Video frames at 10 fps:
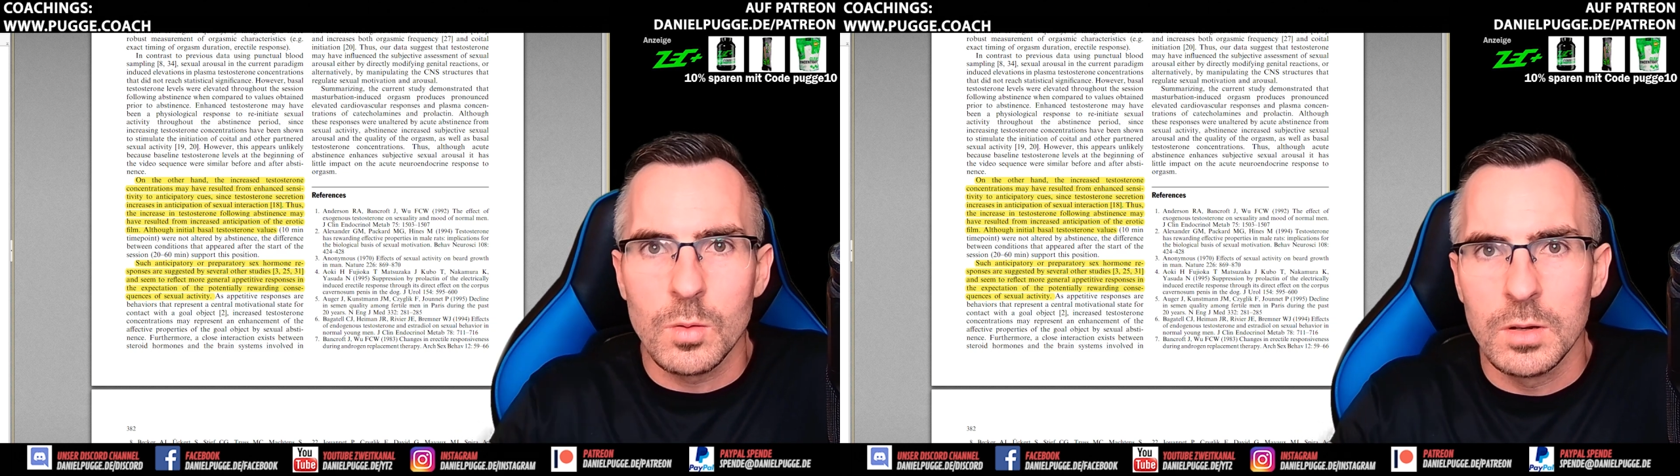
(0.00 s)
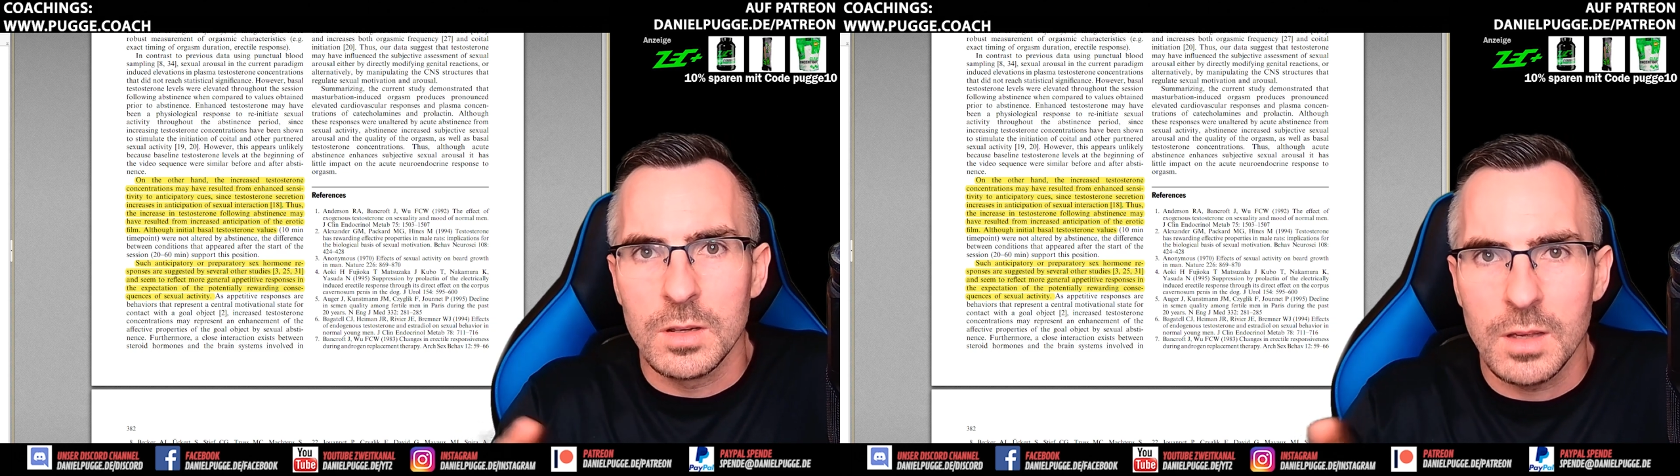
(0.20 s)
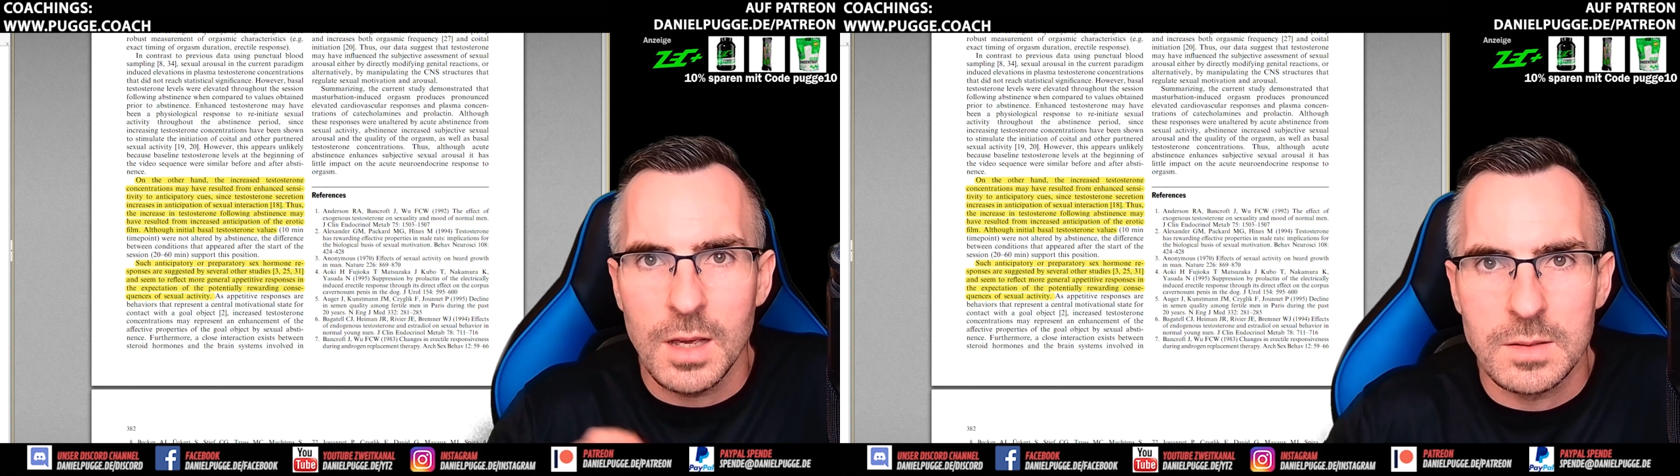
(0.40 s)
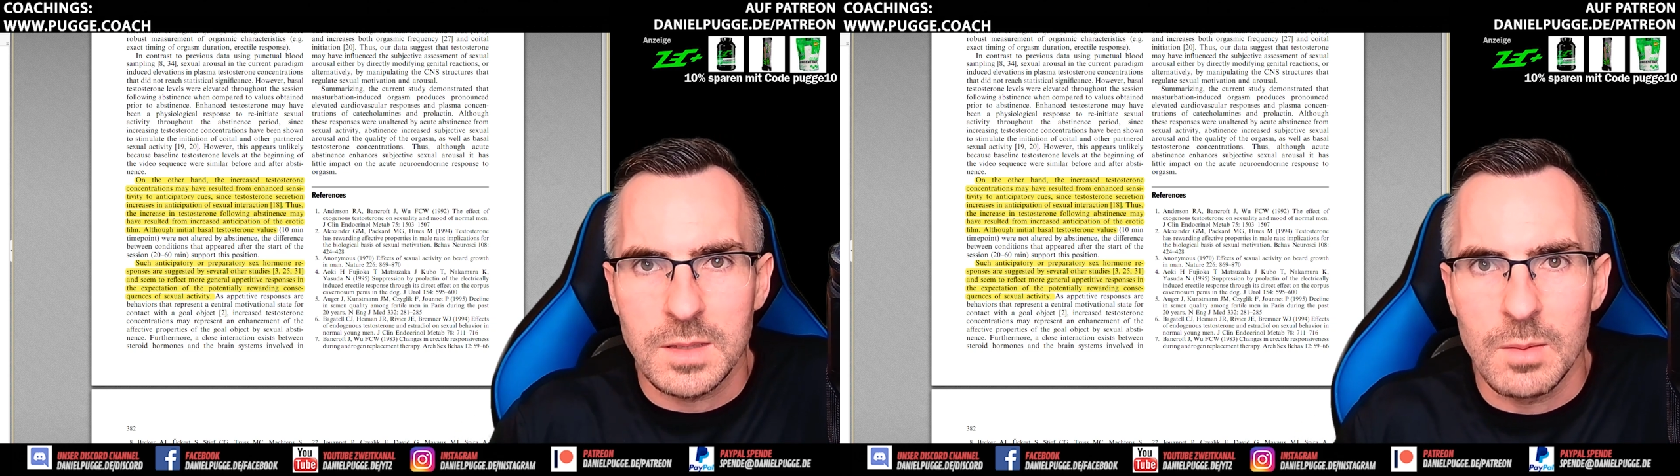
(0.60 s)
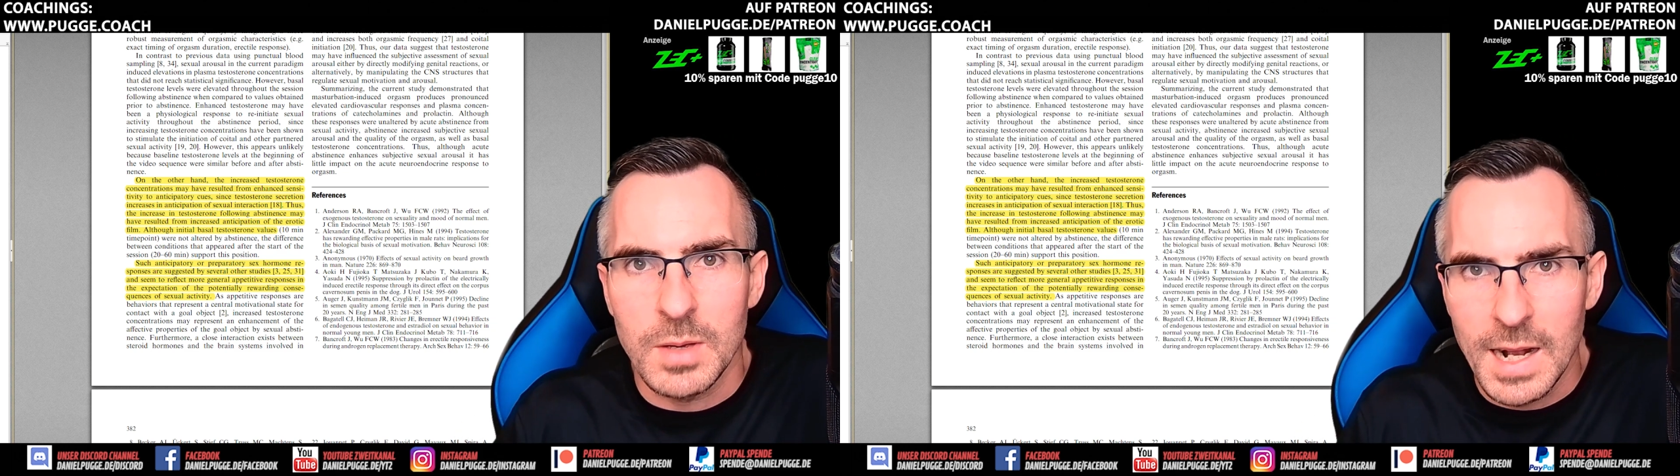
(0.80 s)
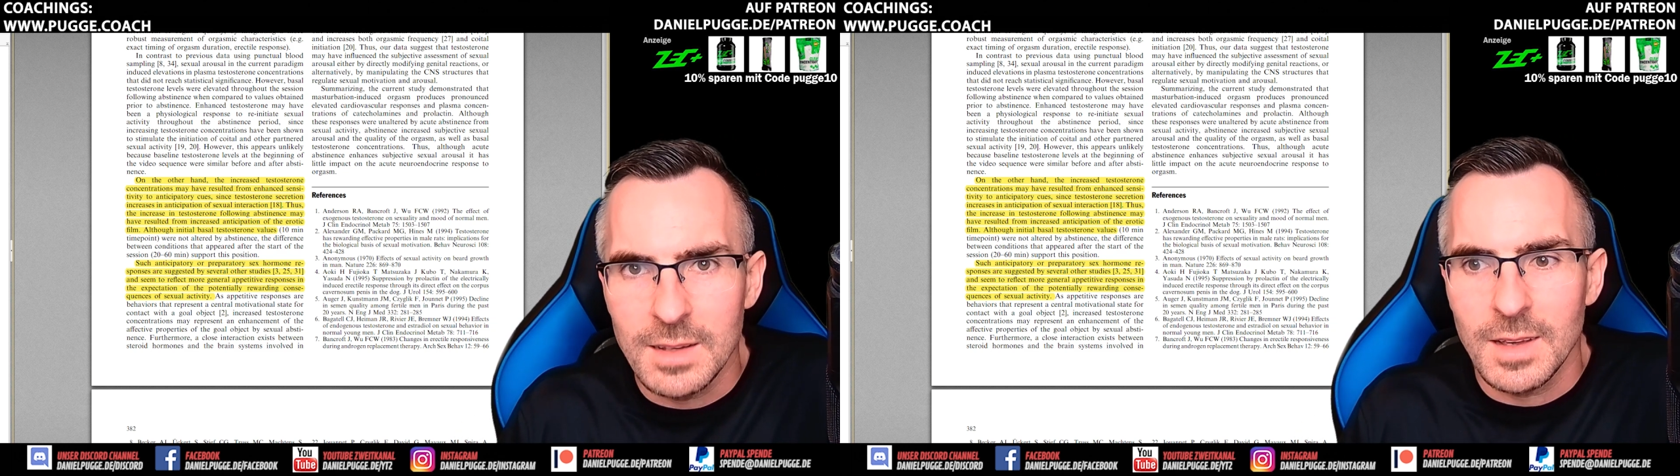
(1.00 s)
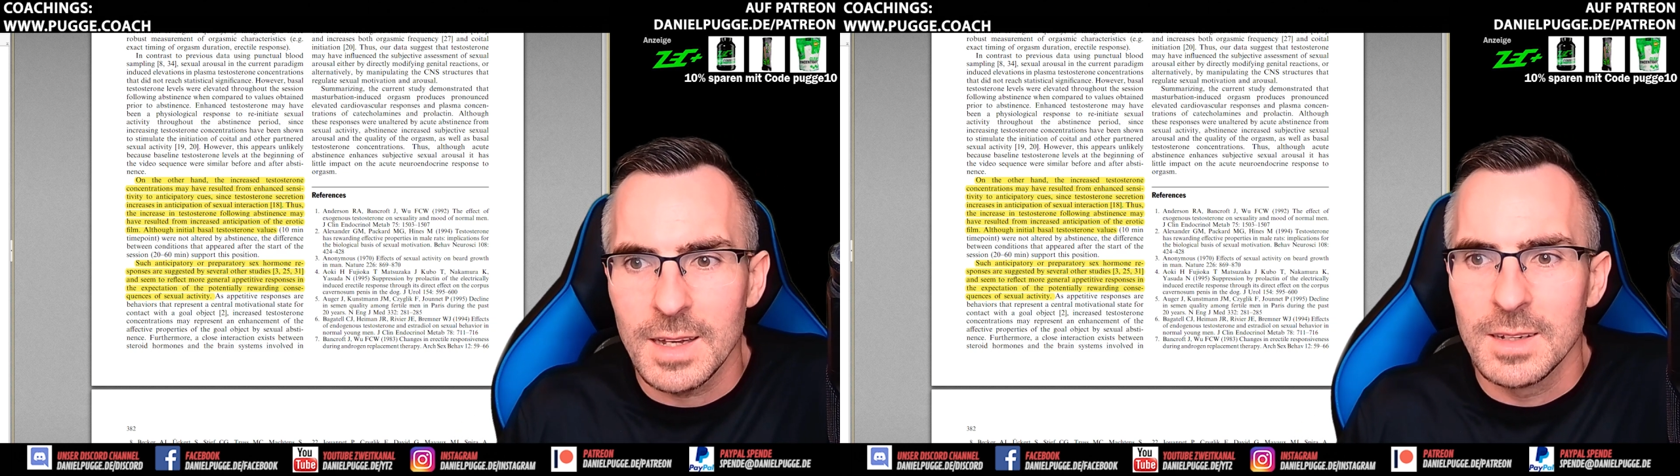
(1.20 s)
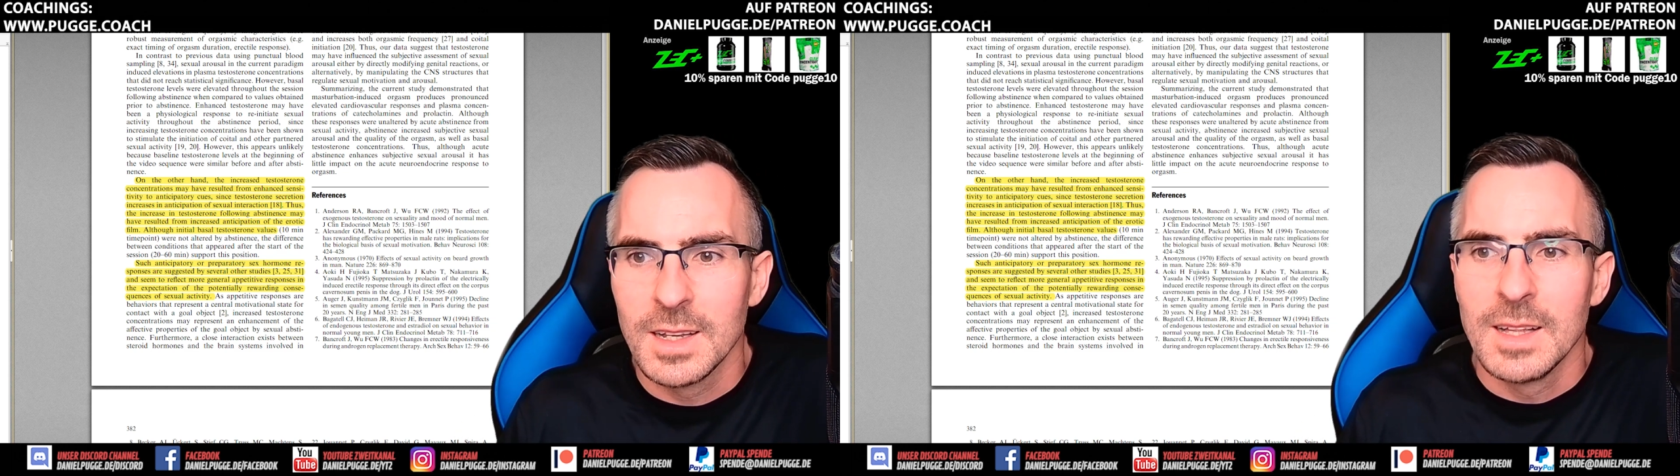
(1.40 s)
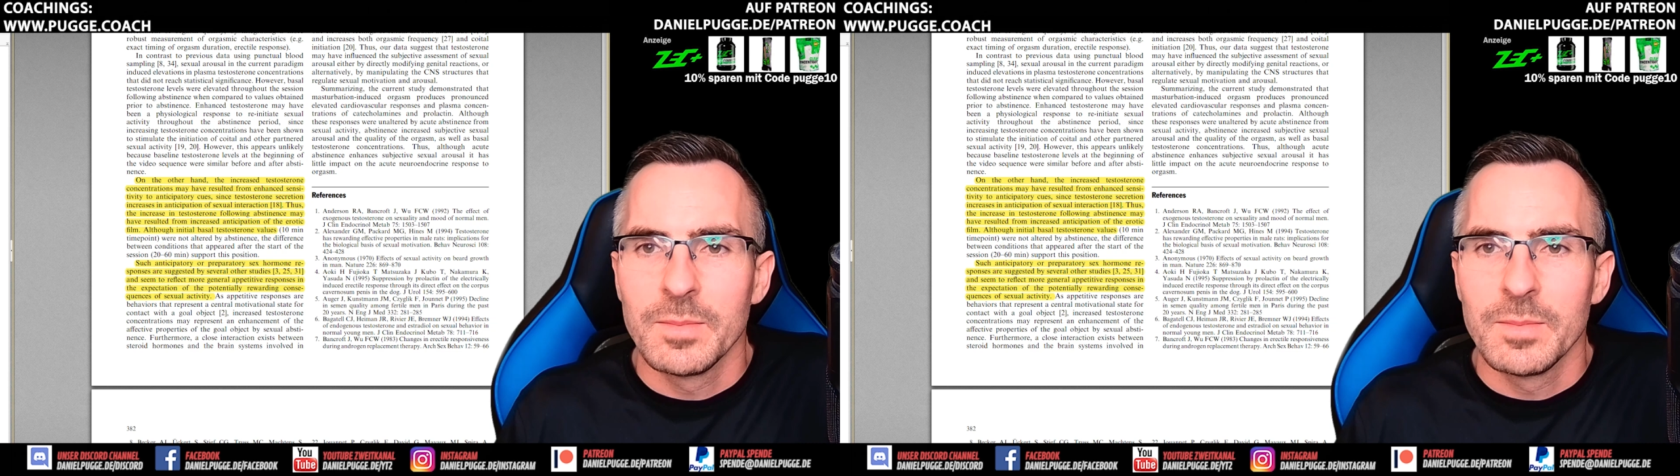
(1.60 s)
könntet ihr extrem geil sein.